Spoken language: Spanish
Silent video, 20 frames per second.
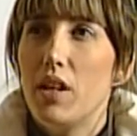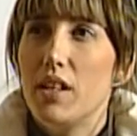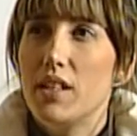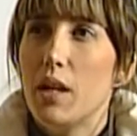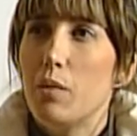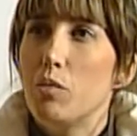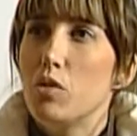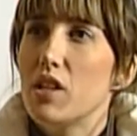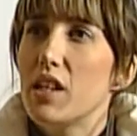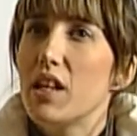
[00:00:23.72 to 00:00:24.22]

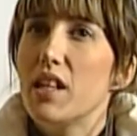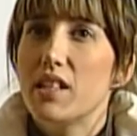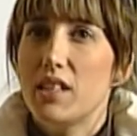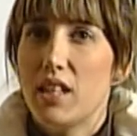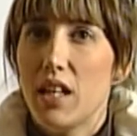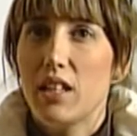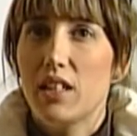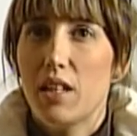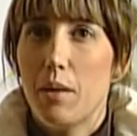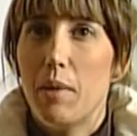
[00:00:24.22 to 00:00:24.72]
la música
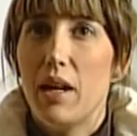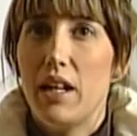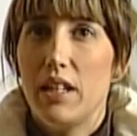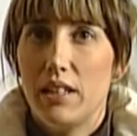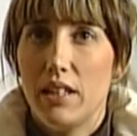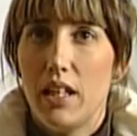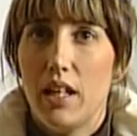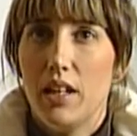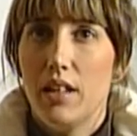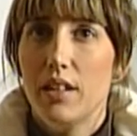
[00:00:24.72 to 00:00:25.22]
está, está más
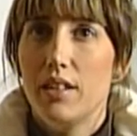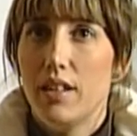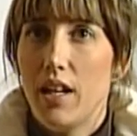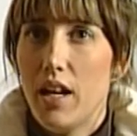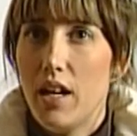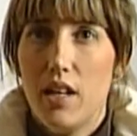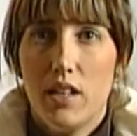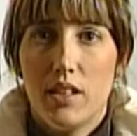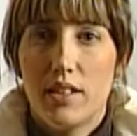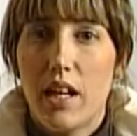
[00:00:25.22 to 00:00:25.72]
alta.
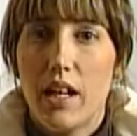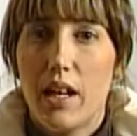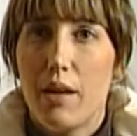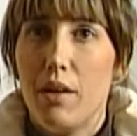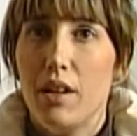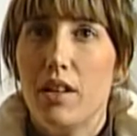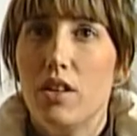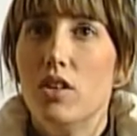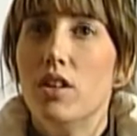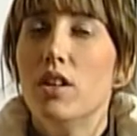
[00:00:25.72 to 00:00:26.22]
¿Ya? ¿Está
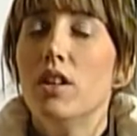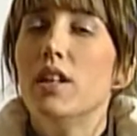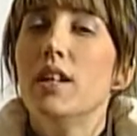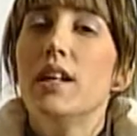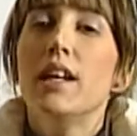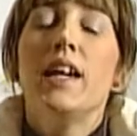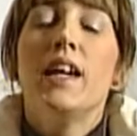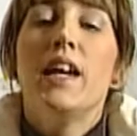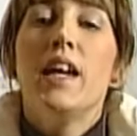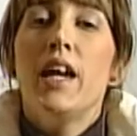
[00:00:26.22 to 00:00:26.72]
grabando?
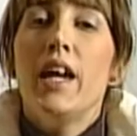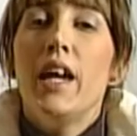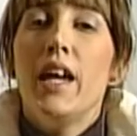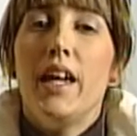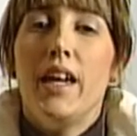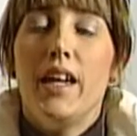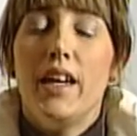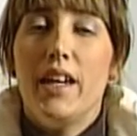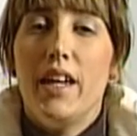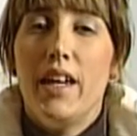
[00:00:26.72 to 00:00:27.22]

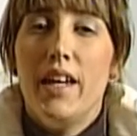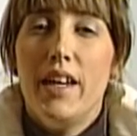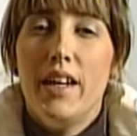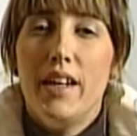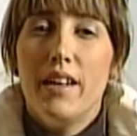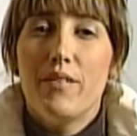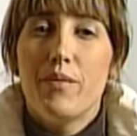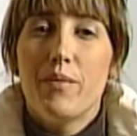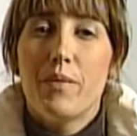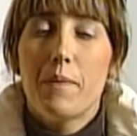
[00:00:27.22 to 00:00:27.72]

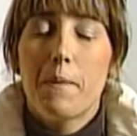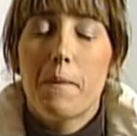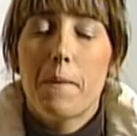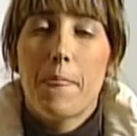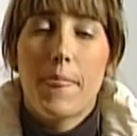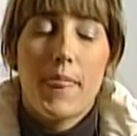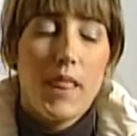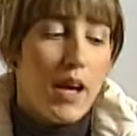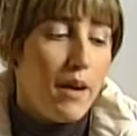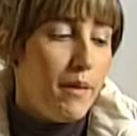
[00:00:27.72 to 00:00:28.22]
Em,
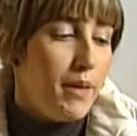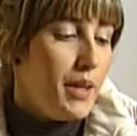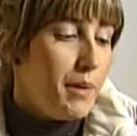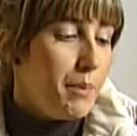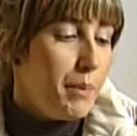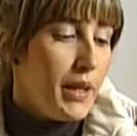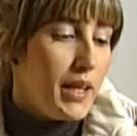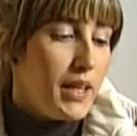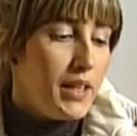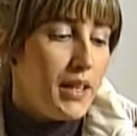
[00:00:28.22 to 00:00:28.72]
a ver,
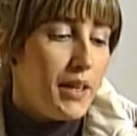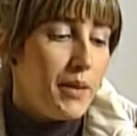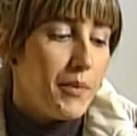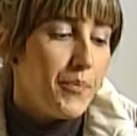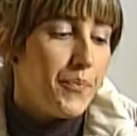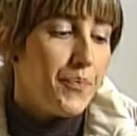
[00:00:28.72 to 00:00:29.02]
espérate.